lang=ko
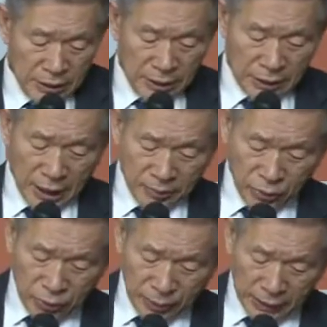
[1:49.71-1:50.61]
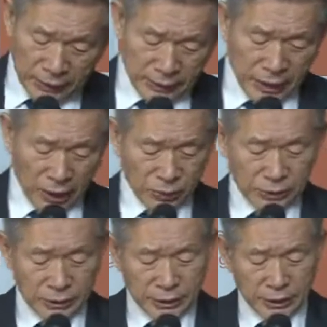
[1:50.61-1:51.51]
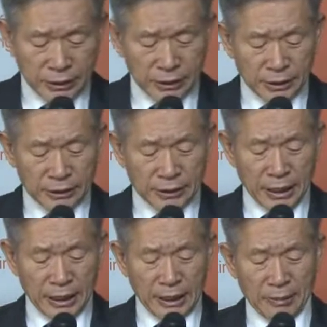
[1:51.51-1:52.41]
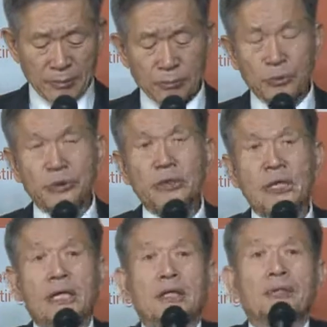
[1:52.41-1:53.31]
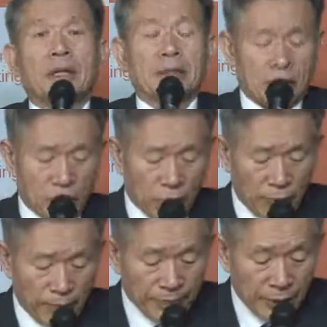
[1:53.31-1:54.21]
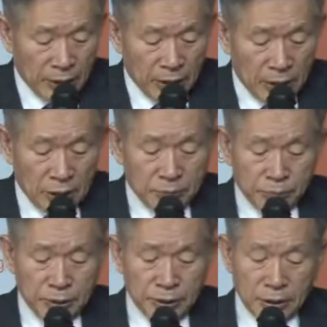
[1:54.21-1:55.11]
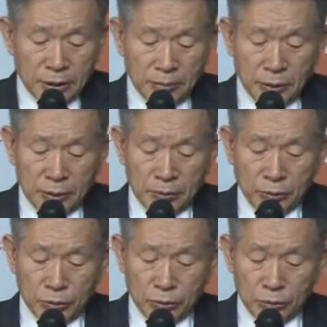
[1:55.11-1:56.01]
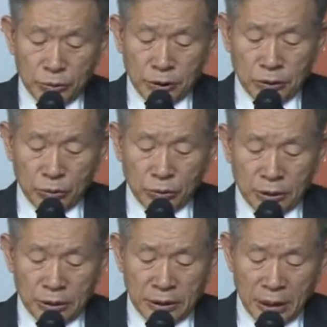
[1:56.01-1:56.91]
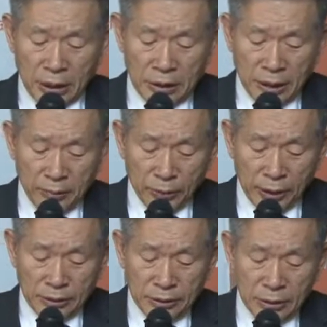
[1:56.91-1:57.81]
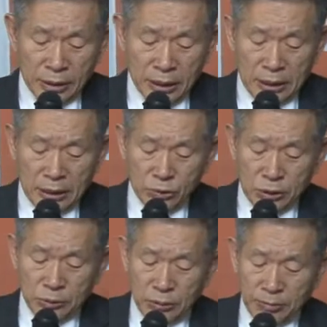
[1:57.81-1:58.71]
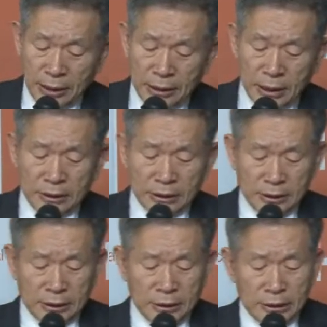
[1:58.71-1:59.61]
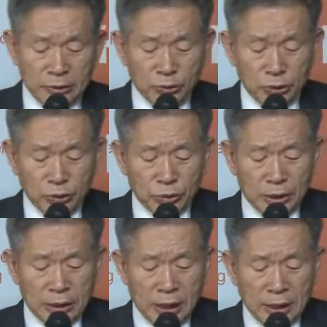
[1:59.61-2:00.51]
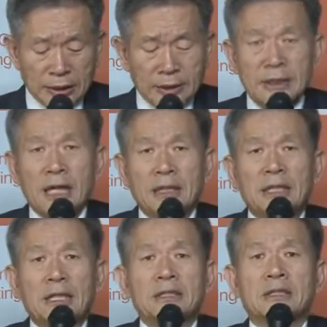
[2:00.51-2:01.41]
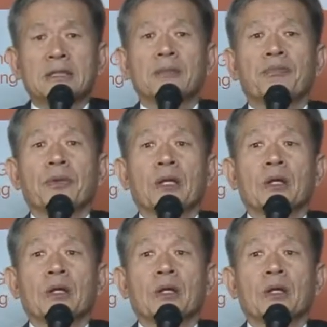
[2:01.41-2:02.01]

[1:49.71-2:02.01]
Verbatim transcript: 이 책무를 받은 사울은 성령 세례, 물 세례를 받았고 음식을 먹음으로 육신도 건강을 회복해서 예수님을 만난 지 일주일도 되지 않는 상태에서